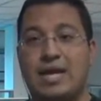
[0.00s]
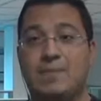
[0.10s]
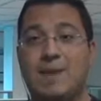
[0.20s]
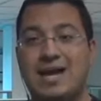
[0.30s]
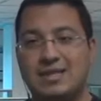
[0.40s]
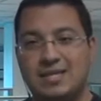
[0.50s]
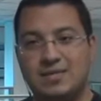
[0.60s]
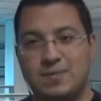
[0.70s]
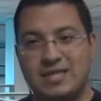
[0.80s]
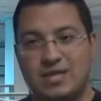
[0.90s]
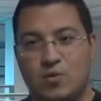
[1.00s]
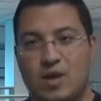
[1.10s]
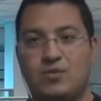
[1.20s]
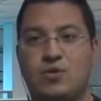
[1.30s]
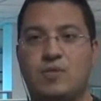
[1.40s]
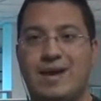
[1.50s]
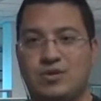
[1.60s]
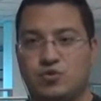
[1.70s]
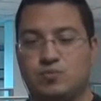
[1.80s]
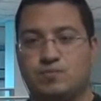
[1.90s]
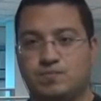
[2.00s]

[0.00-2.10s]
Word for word: el martes 24 de mayo.